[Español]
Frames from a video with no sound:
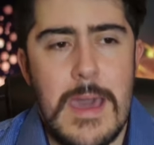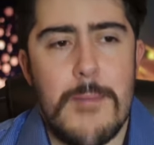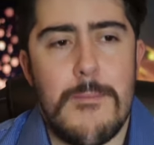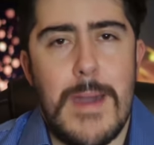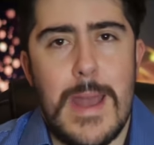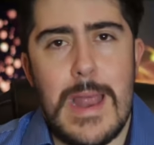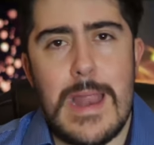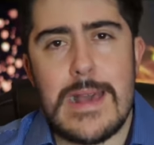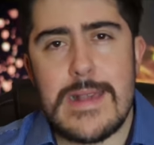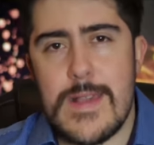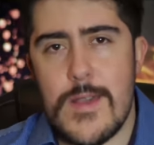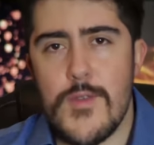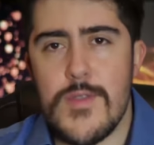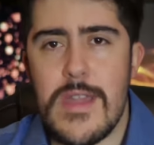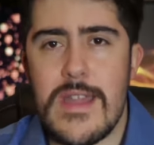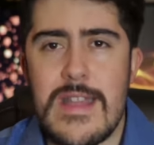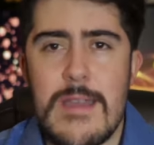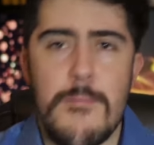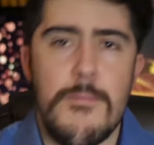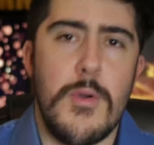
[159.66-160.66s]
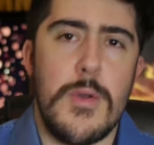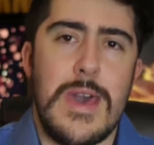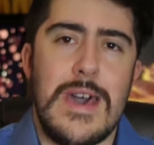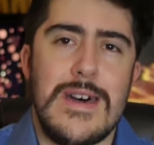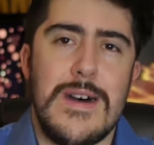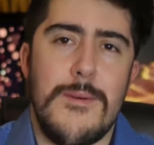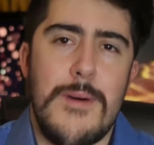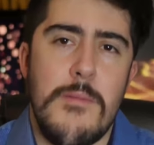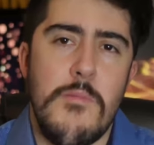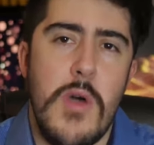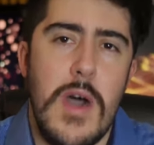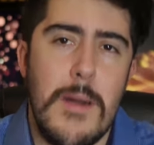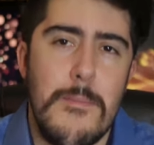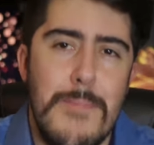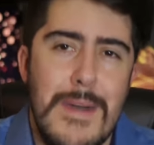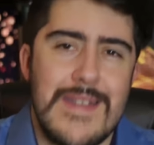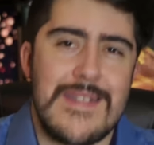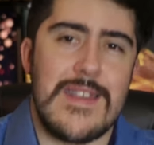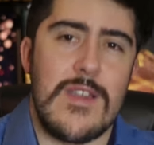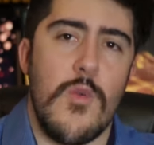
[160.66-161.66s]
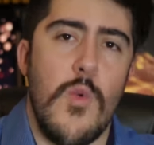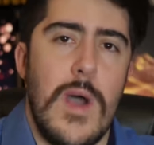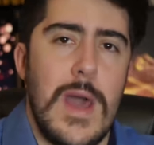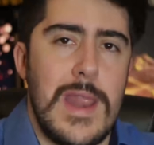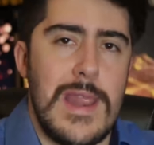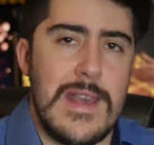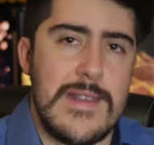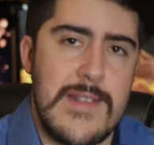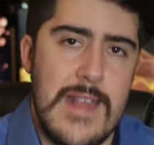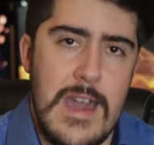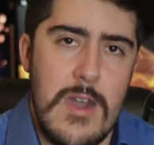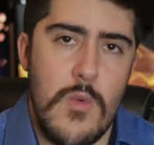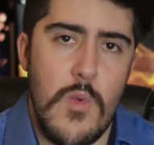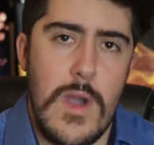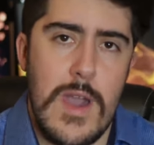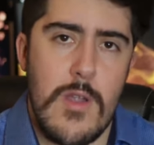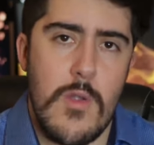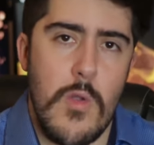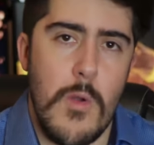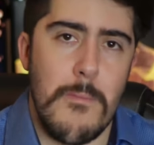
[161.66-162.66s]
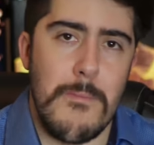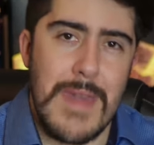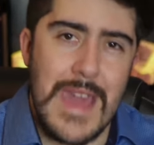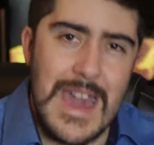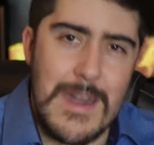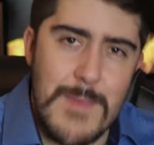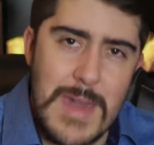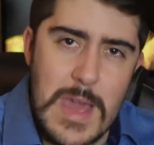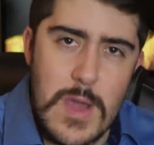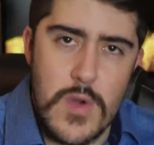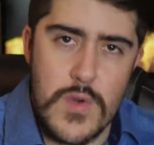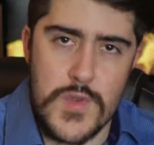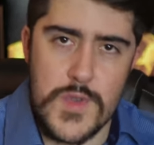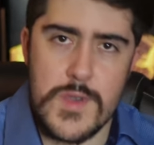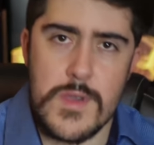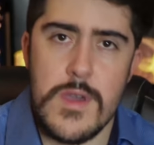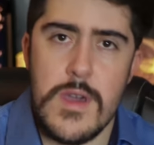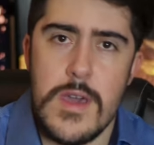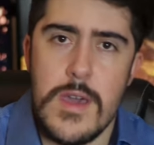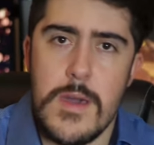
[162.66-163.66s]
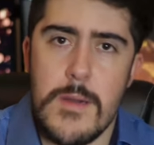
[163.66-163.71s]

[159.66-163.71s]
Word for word: Para la segunda temporada vamos a apaciguar las aguas con mis amigos.